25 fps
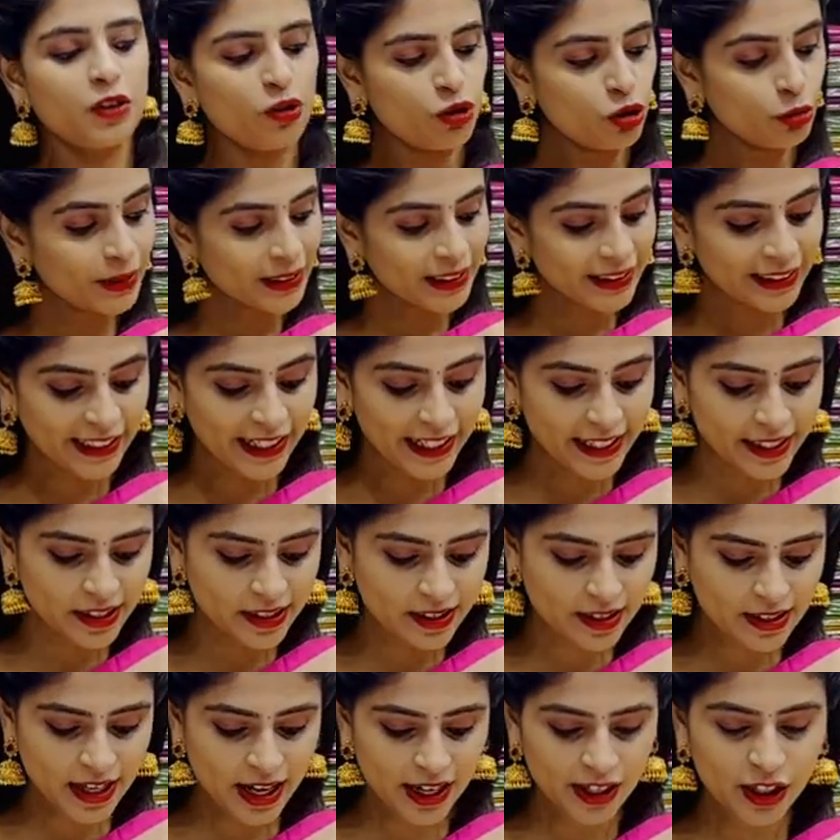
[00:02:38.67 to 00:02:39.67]
సో మనం
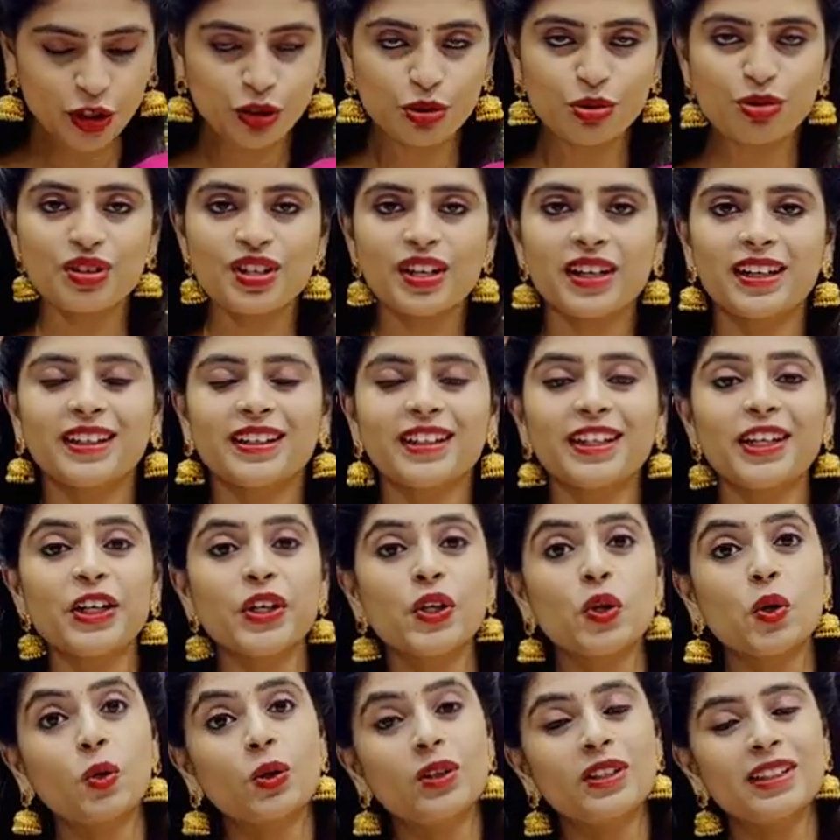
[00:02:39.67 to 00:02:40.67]
నెక్స్ట్ శారీ చూసేయండి
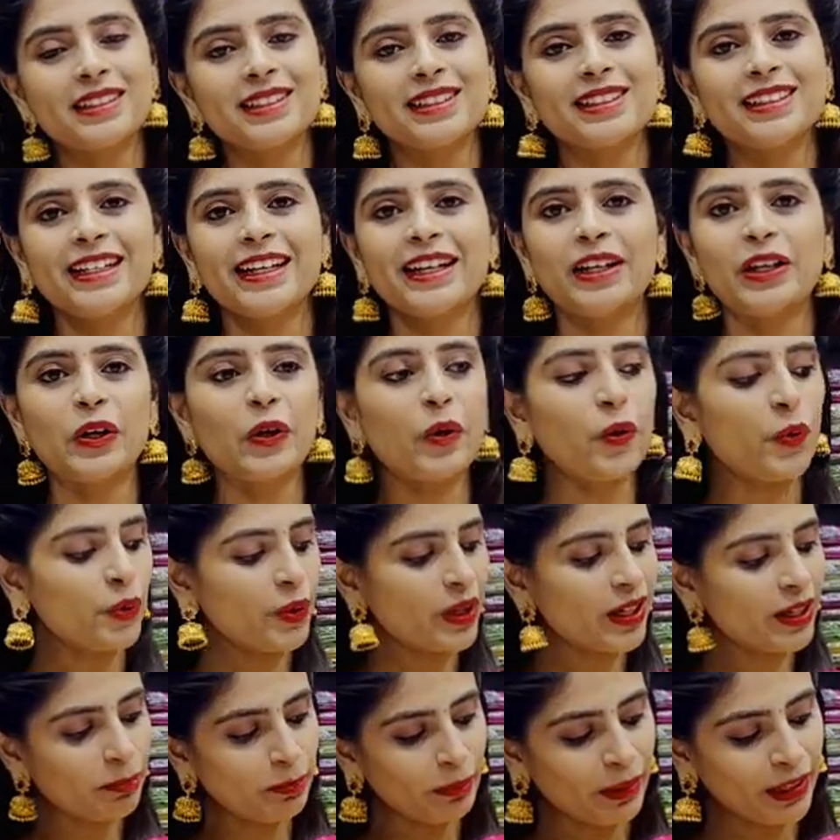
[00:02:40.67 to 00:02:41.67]
గోల్డెన్
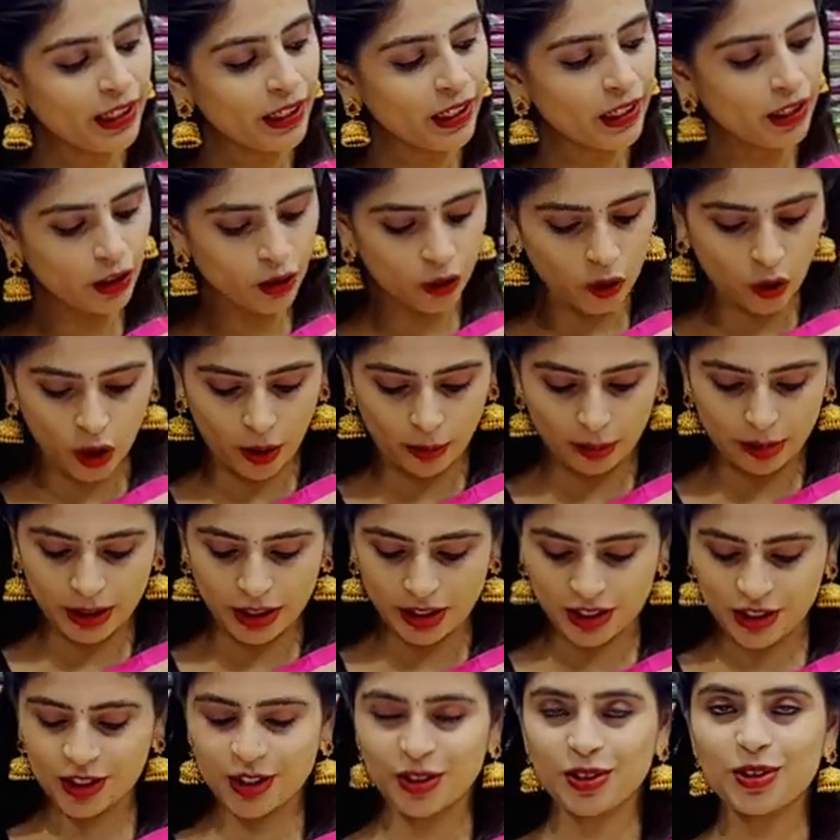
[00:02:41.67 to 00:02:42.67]
ఎల్లోకి పింక్ కలర్
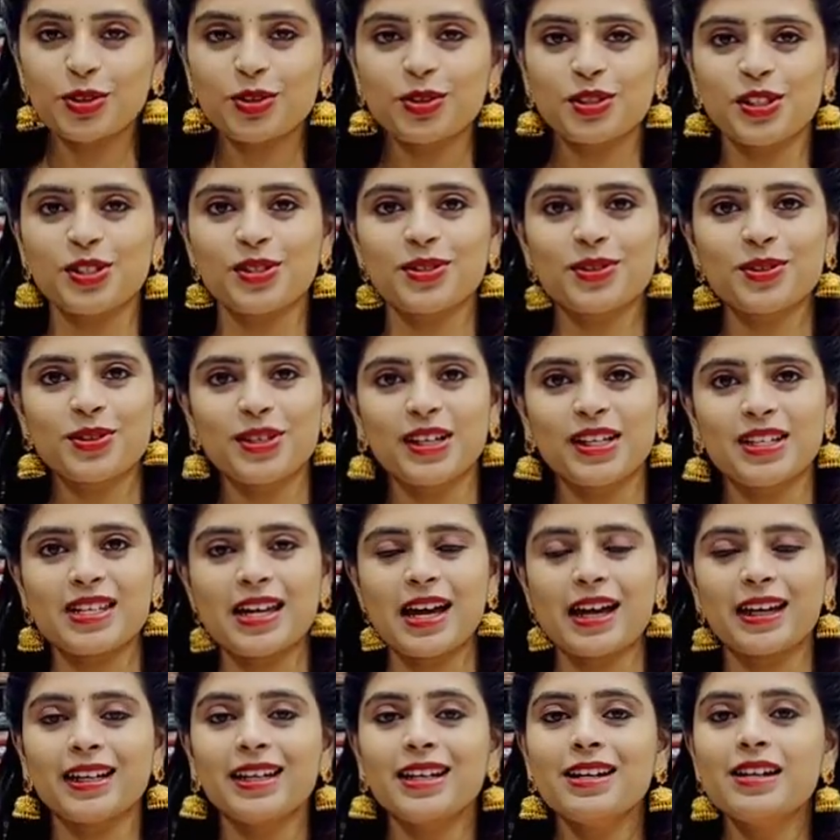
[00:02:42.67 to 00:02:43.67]
కాంబినేషన్తో తీసుకున్న
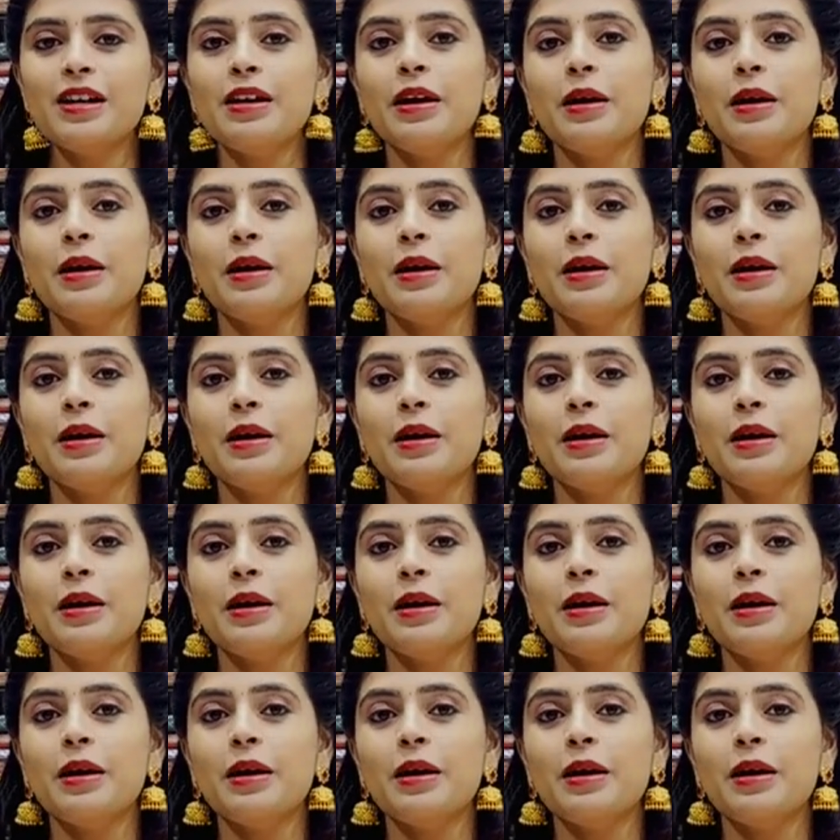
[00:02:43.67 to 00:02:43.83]
శారీ